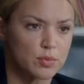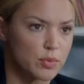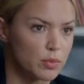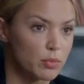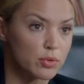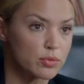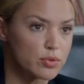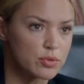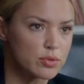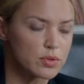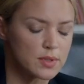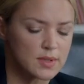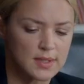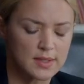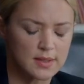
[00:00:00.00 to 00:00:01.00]
que je me demande
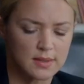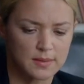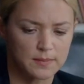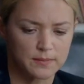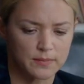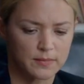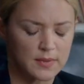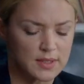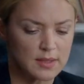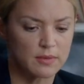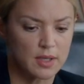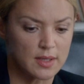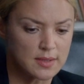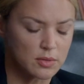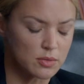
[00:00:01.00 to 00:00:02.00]
juste, c'est
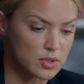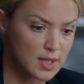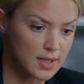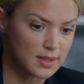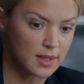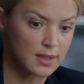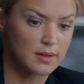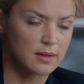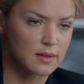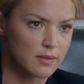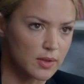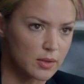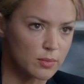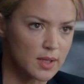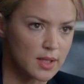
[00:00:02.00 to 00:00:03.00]
voilà, est-ce que je l'attaque quitte
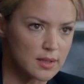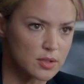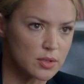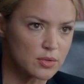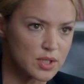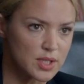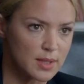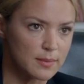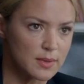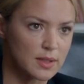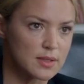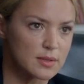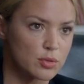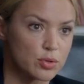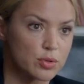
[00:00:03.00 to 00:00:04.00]
à faire du mal à des gens que j'aime
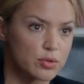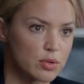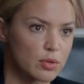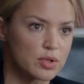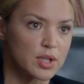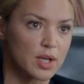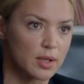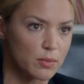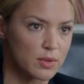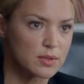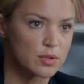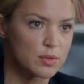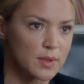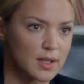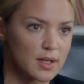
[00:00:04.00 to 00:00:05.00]
Est-ce que je suis renchérie ou est-ce que je